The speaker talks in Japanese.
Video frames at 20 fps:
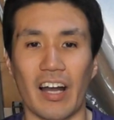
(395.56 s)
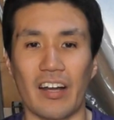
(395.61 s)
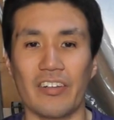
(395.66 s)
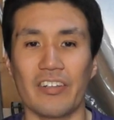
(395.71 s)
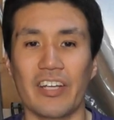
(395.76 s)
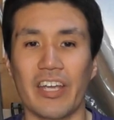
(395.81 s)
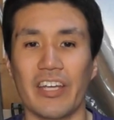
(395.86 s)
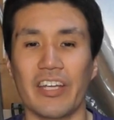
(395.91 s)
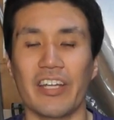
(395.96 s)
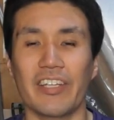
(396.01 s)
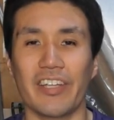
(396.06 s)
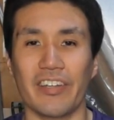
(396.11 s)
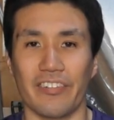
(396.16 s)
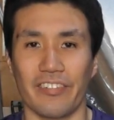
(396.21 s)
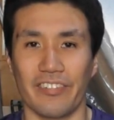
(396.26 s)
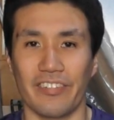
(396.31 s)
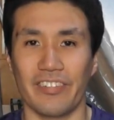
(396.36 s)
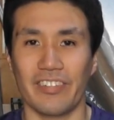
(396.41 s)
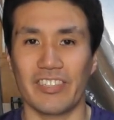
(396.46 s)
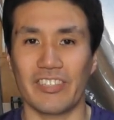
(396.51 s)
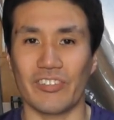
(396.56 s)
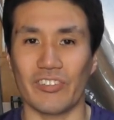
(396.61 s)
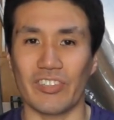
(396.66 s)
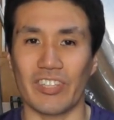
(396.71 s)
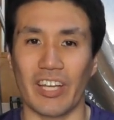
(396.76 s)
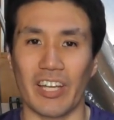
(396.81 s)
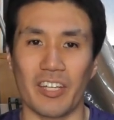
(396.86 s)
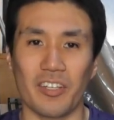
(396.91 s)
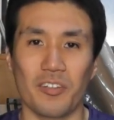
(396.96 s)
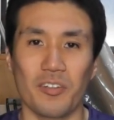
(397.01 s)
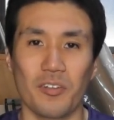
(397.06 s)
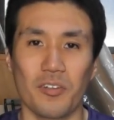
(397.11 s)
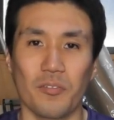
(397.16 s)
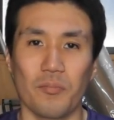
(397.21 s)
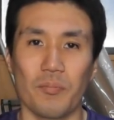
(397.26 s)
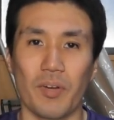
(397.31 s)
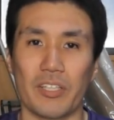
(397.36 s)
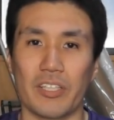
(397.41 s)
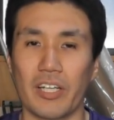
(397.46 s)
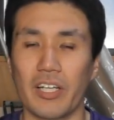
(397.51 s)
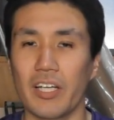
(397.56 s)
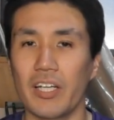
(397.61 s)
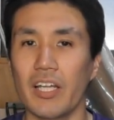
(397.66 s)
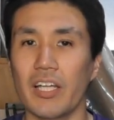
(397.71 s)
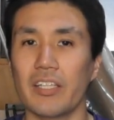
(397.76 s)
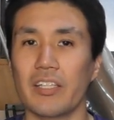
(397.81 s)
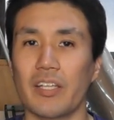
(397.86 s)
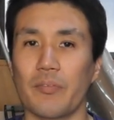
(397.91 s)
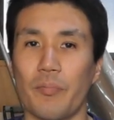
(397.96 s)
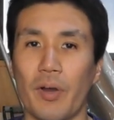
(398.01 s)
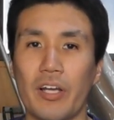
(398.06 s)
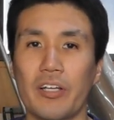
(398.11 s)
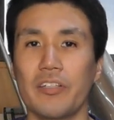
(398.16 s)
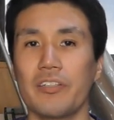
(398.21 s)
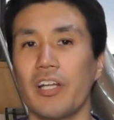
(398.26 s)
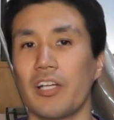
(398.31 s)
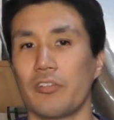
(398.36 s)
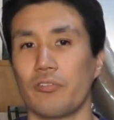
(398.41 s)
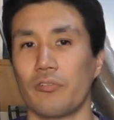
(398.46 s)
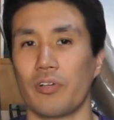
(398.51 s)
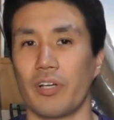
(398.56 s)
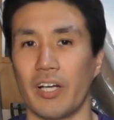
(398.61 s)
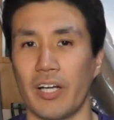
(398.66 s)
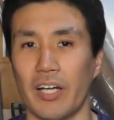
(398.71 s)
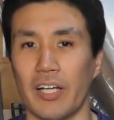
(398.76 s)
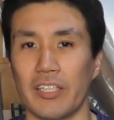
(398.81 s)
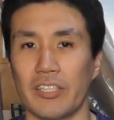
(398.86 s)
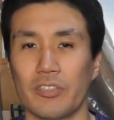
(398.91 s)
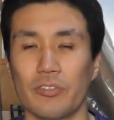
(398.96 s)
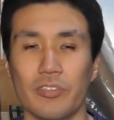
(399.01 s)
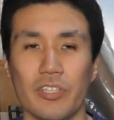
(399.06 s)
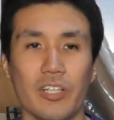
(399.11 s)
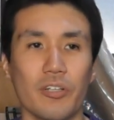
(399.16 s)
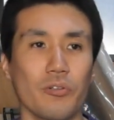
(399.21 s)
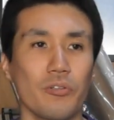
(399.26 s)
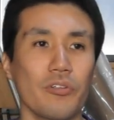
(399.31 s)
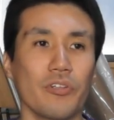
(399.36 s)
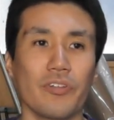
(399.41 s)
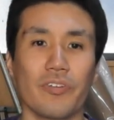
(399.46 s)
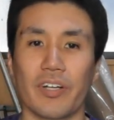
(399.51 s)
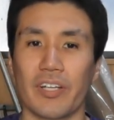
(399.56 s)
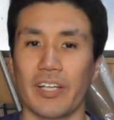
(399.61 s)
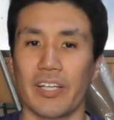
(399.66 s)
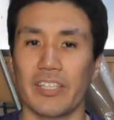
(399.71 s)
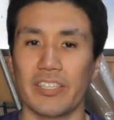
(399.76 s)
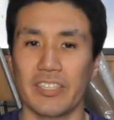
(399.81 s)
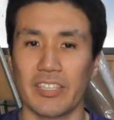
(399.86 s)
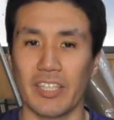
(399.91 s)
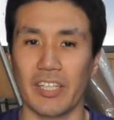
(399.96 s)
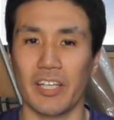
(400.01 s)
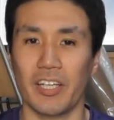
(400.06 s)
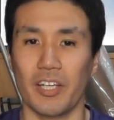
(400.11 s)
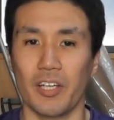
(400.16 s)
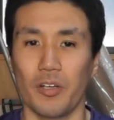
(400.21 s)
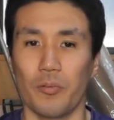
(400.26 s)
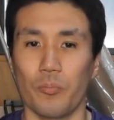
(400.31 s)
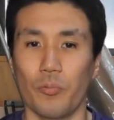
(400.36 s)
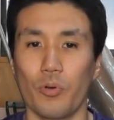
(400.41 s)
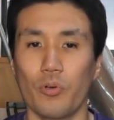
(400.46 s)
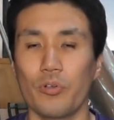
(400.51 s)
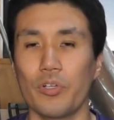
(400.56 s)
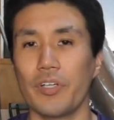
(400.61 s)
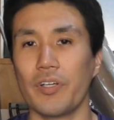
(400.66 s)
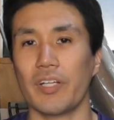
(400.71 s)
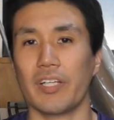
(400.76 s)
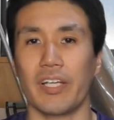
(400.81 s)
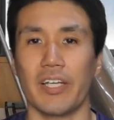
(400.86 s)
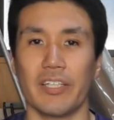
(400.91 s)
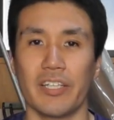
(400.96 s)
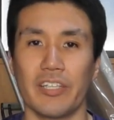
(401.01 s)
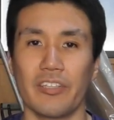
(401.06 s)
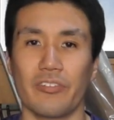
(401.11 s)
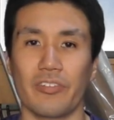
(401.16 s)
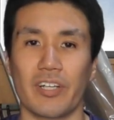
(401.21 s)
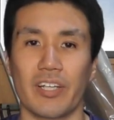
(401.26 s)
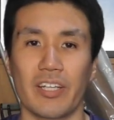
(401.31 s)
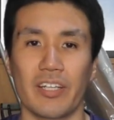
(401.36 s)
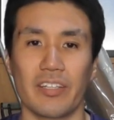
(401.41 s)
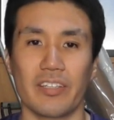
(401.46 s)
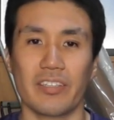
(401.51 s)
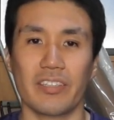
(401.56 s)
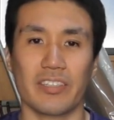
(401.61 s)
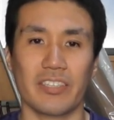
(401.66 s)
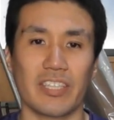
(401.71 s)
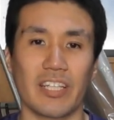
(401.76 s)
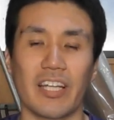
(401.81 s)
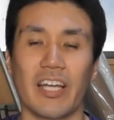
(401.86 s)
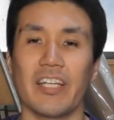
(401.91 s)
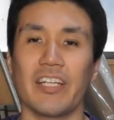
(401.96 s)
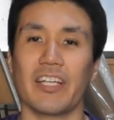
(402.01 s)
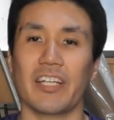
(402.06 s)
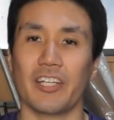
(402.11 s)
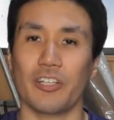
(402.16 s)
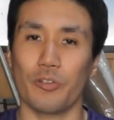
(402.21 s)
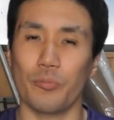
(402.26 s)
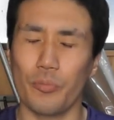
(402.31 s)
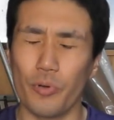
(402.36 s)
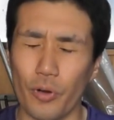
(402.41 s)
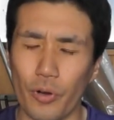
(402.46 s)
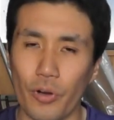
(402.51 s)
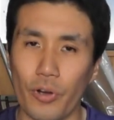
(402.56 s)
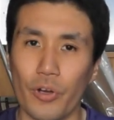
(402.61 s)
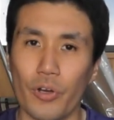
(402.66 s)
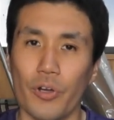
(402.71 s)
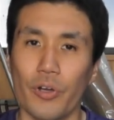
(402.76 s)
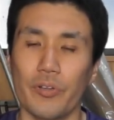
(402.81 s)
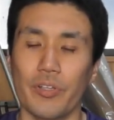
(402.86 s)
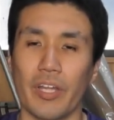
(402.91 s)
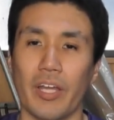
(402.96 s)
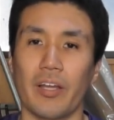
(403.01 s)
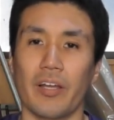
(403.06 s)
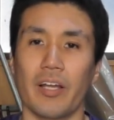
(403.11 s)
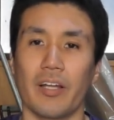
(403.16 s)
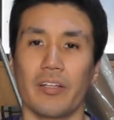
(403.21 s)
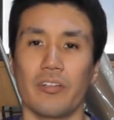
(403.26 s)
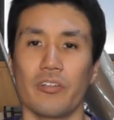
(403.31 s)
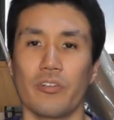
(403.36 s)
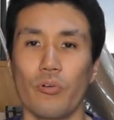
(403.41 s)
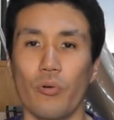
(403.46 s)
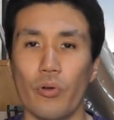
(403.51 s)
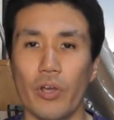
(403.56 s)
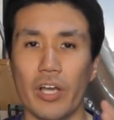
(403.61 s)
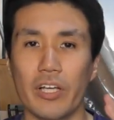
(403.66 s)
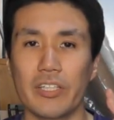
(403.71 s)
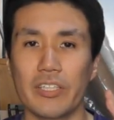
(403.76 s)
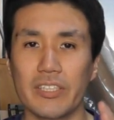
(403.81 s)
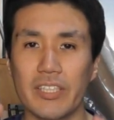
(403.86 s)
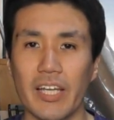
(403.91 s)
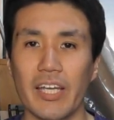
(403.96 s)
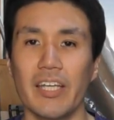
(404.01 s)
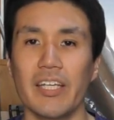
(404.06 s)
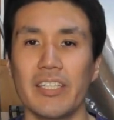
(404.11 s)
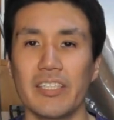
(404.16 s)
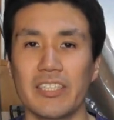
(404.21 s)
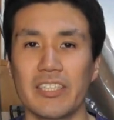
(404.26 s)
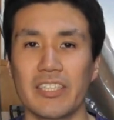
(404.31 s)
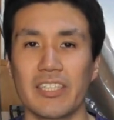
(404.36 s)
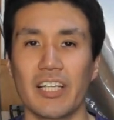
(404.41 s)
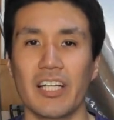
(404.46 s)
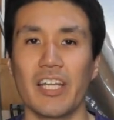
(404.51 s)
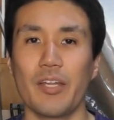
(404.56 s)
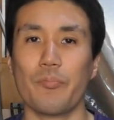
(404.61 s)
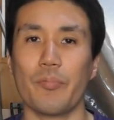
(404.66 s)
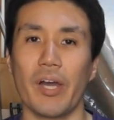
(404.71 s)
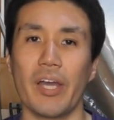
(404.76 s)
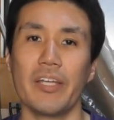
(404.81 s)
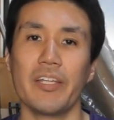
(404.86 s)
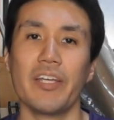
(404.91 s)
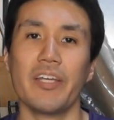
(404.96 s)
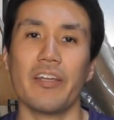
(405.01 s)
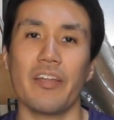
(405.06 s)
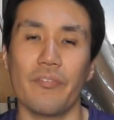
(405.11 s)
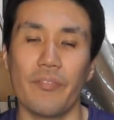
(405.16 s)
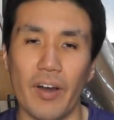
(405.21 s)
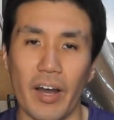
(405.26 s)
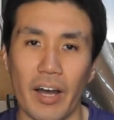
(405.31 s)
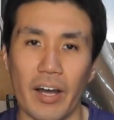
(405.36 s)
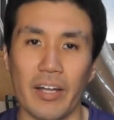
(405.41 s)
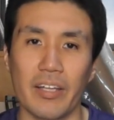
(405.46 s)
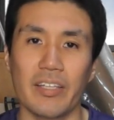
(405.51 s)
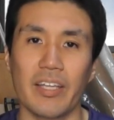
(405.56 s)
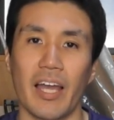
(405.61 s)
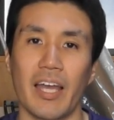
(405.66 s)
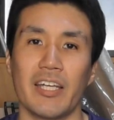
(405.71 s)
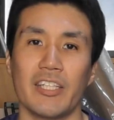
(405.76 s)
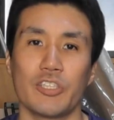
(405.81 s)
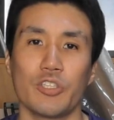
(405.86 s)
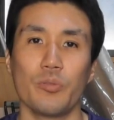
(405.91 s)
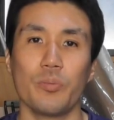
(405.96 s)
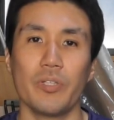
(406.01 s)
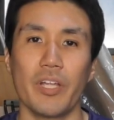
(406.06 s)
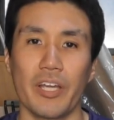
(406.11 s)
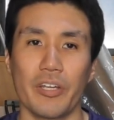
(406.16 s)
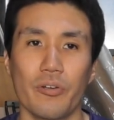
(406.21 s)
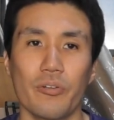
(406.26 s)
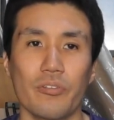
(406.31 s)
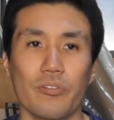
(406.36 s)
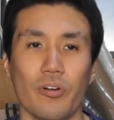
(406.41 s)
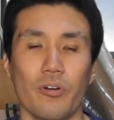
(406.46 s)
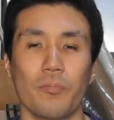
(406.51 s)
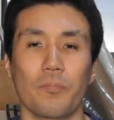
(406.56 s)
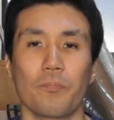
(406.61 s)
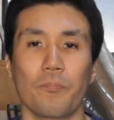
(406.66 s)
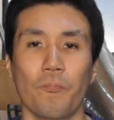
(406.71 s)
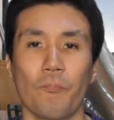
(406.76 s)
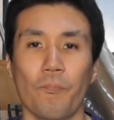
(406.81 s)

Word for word: 受け入れてる状態。まあだからって撒くなとか、そんなこと言わないし、文句言わないでとかじゃないんだけども、ね、農薬さえしっかり撒いていれば大丈夫だよと。